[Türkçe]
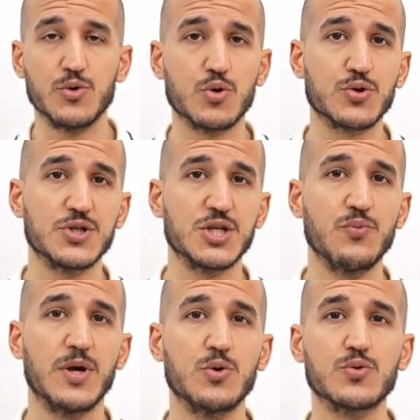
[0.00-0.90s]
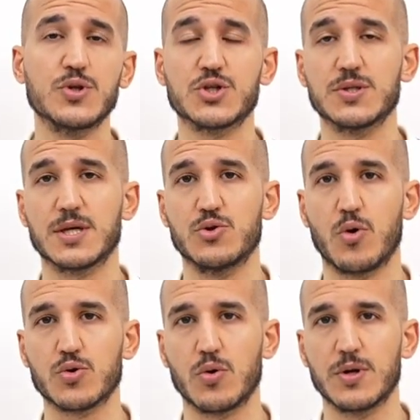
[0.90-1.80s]
yurt içi ve yurt dışındaki
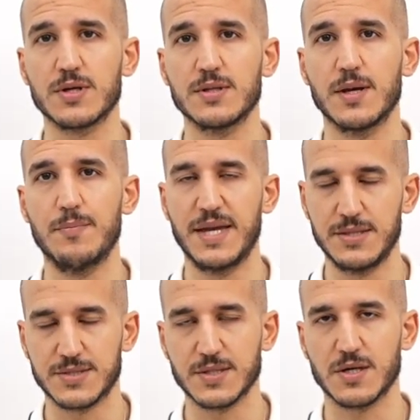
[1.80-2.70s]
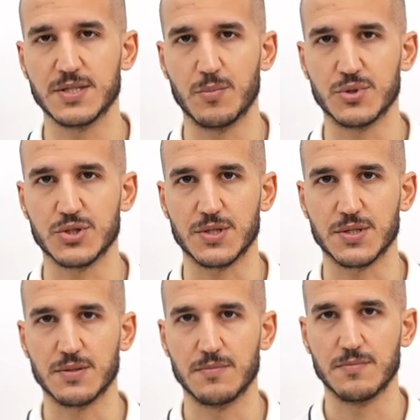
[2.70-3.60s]
doktorların beğenisini
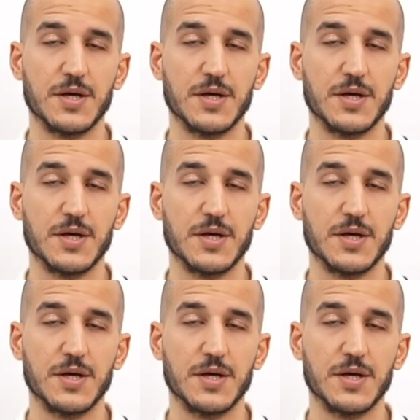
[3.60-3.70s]
kazanmıştır.